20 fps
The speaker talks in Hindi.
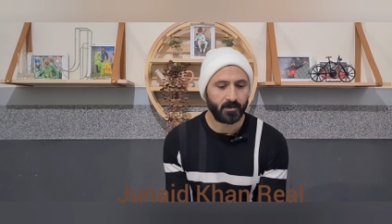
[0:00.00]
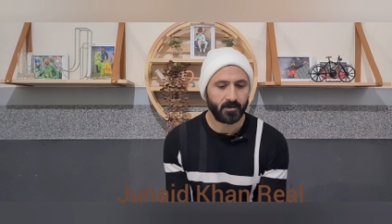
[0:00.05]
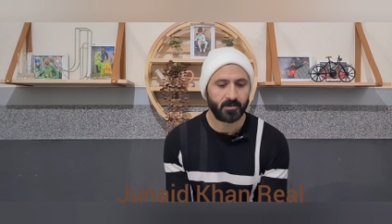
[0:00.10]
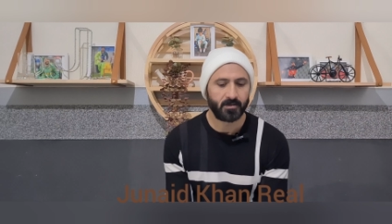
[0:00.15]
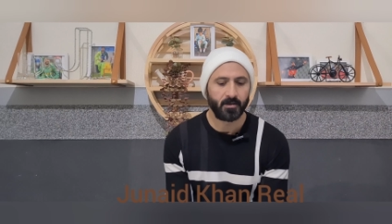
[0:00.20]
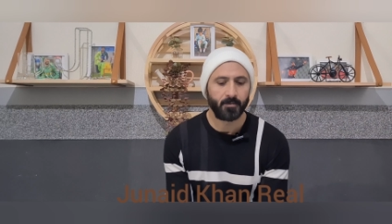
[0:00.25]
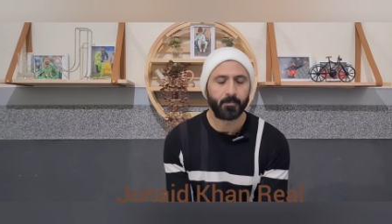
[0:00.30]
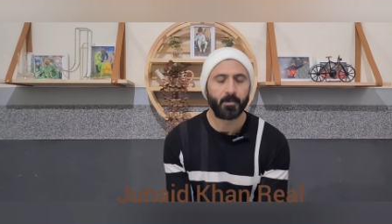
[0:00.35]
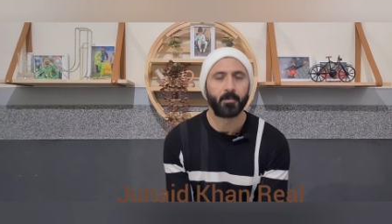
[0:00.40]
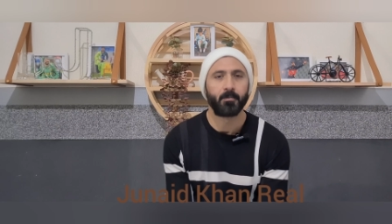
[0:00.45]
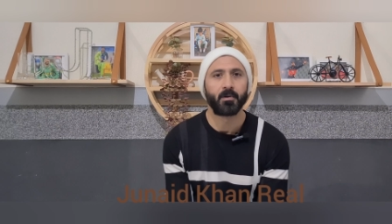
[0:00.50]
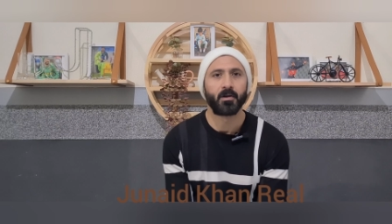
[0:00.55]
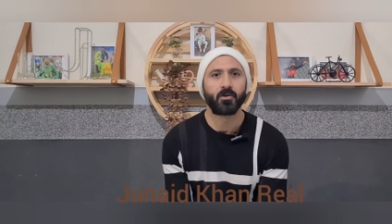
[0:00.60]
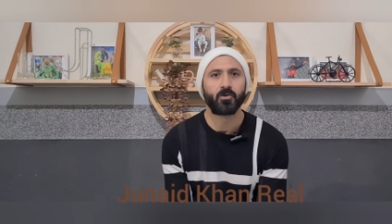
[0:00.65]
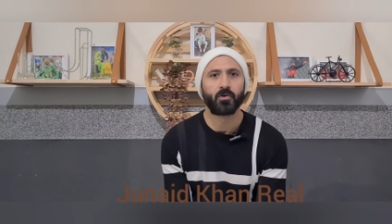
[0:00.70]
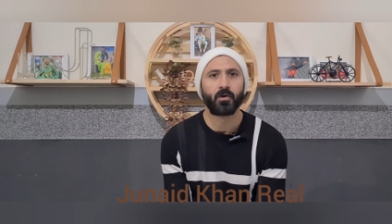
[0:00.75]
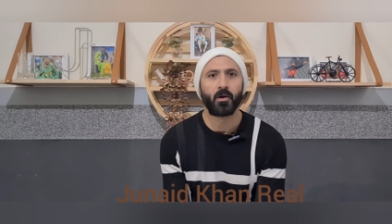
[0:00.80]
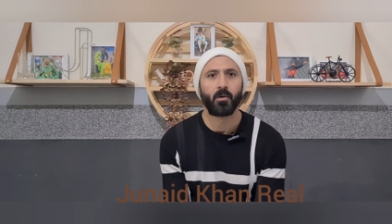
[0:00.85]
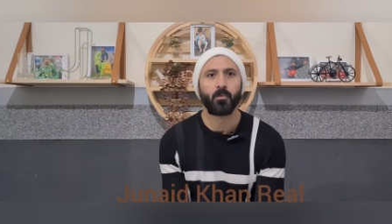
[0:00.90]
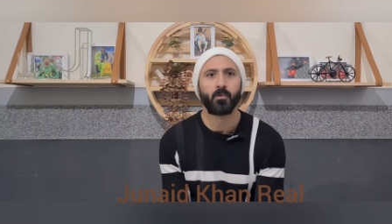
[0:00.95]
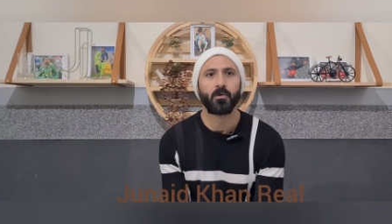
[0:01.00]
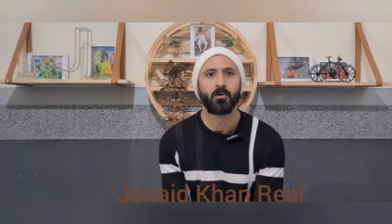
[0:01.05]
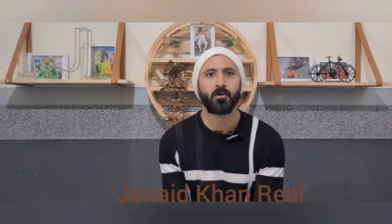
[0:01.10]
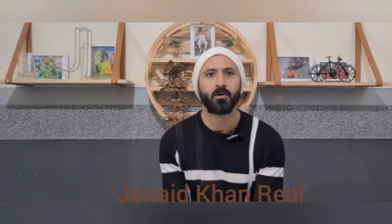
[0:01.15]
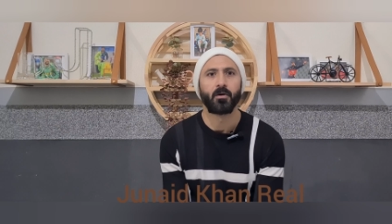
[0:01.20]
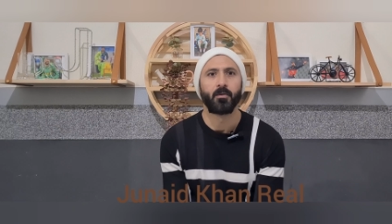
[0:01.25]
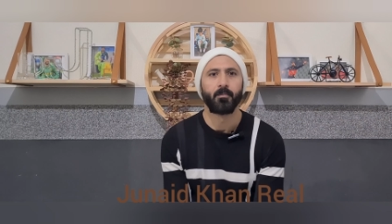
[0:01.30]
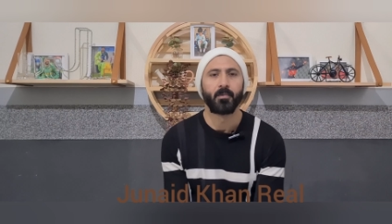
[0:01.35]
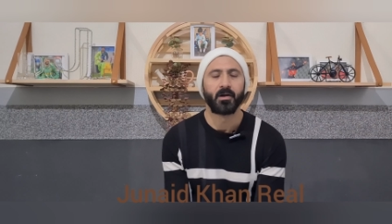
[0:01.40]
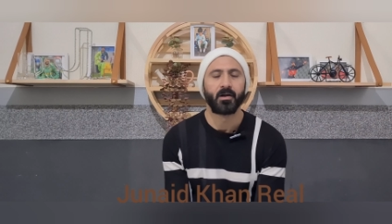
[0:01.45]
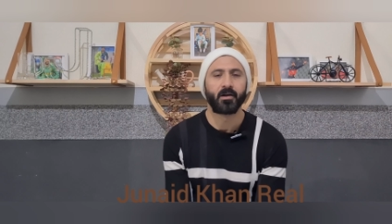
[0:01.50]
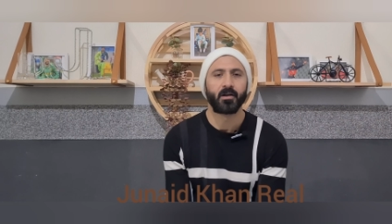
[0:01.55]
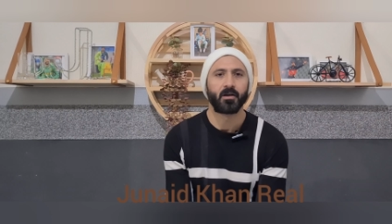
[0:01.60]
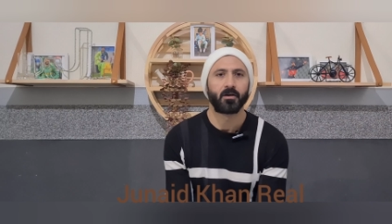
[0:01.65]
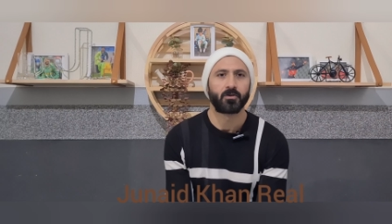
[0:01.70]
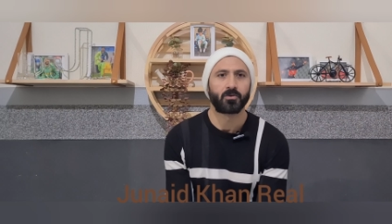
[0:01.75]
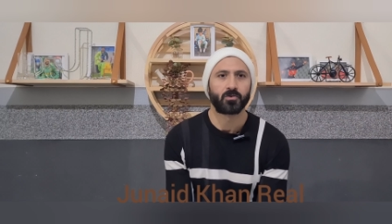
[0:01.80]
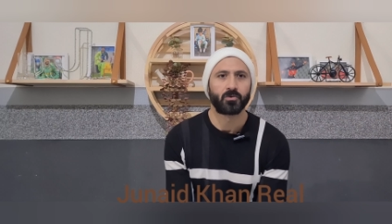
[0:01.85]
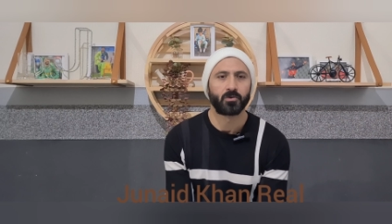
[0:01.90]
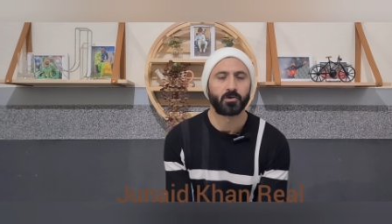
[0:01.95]
इसी पे भी जो है वो
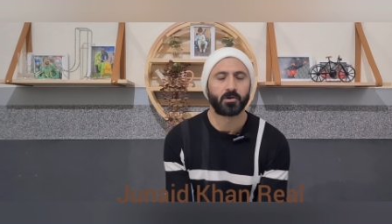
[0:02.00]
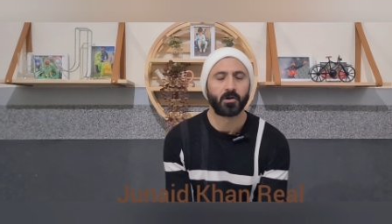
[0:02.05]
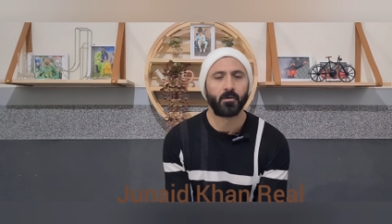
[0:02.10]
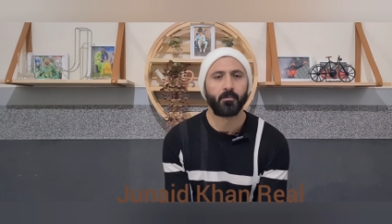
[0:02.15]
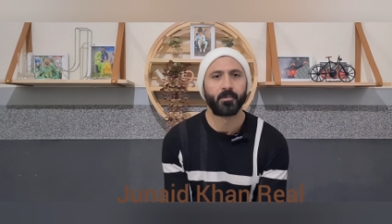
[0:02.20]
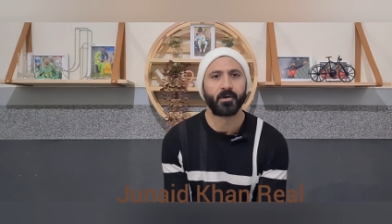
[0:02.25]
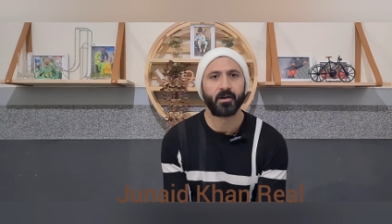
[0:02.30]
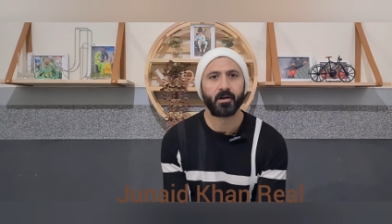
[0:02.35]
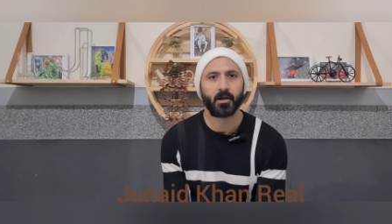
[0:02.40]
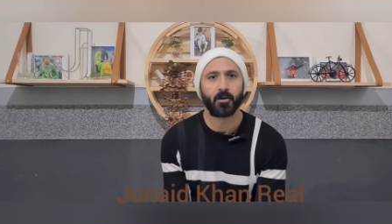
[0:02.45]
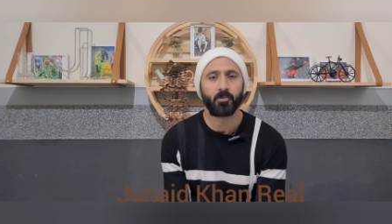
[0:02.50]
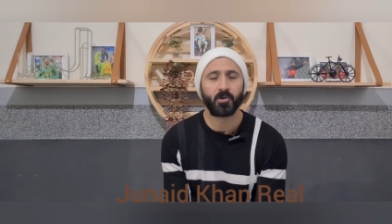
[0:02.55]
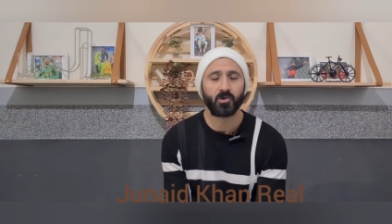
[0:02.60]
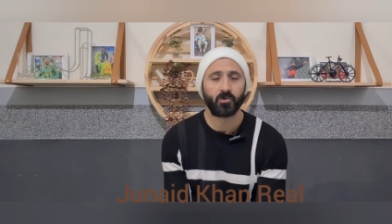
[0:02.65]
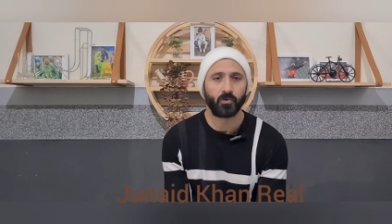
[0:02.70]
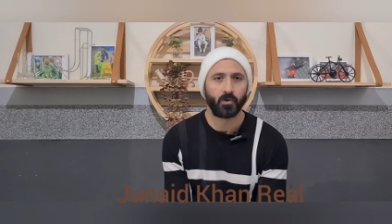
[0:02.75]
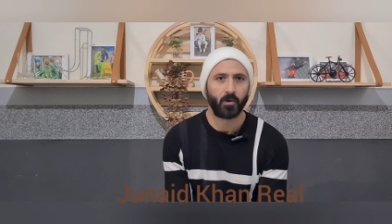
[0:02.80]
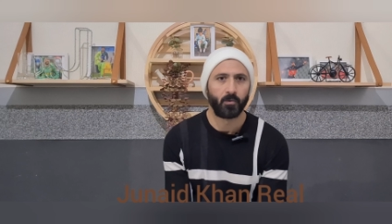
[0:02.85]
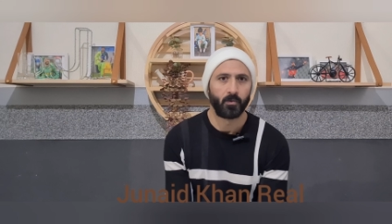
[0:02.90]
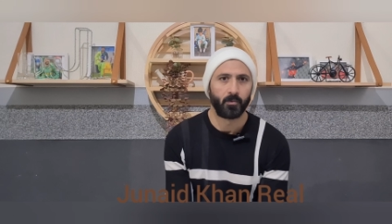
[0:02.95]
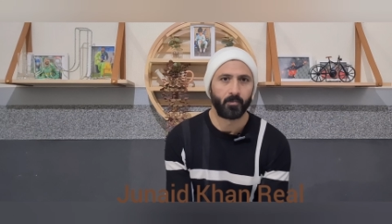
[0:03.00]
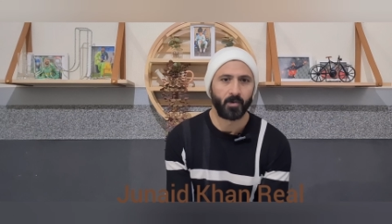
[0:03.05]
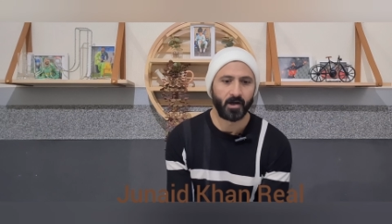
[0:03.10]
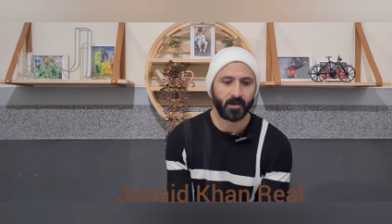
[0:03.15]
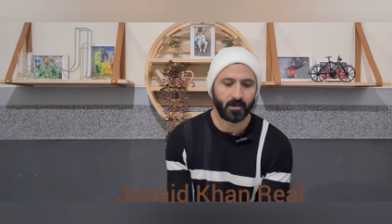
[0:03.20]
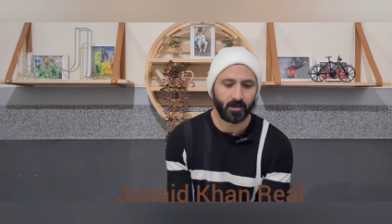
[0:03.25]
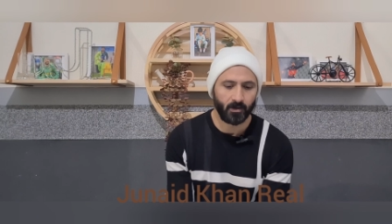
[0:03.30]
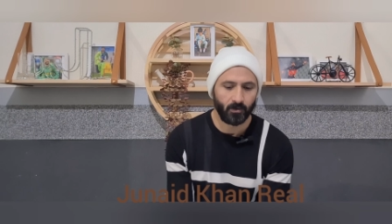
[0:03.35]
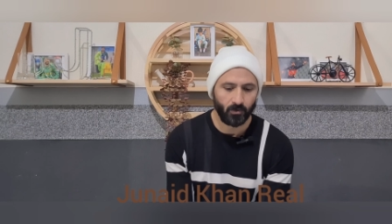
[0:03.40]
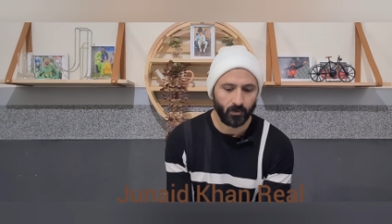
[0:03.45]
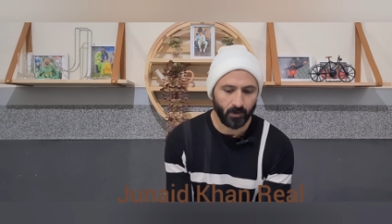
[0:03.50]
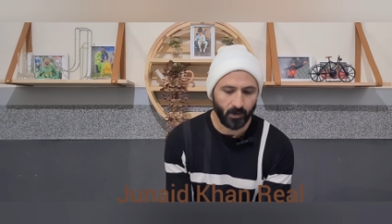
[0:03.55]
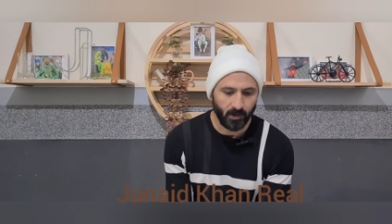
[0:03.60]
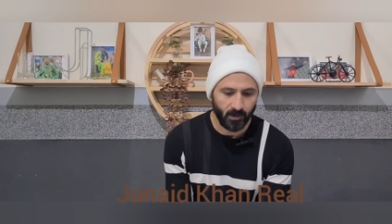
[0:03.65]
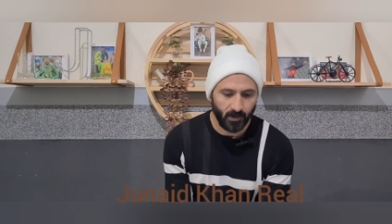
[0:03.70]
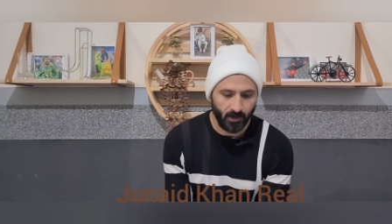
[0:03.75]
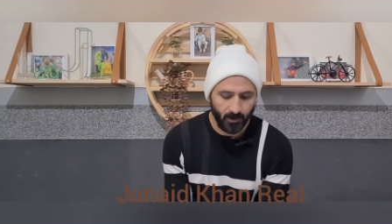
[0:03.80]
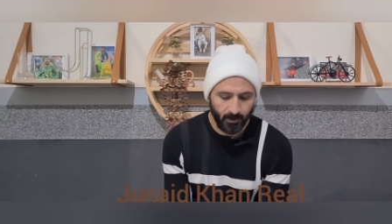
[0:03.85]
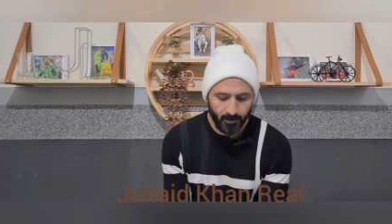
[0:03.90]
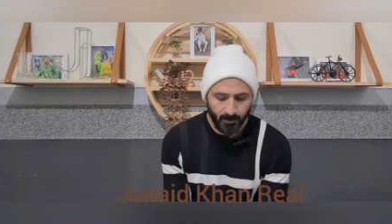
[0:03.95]
मीडिया और सोशल मीडिया पे जो है वो बातें हो
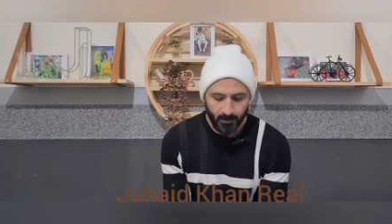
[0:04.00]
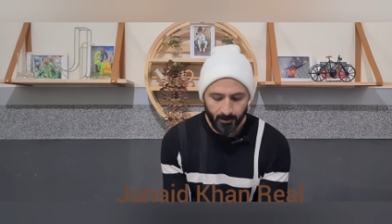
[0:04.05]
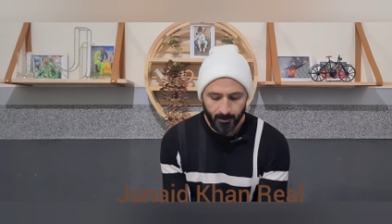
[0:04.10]
रही है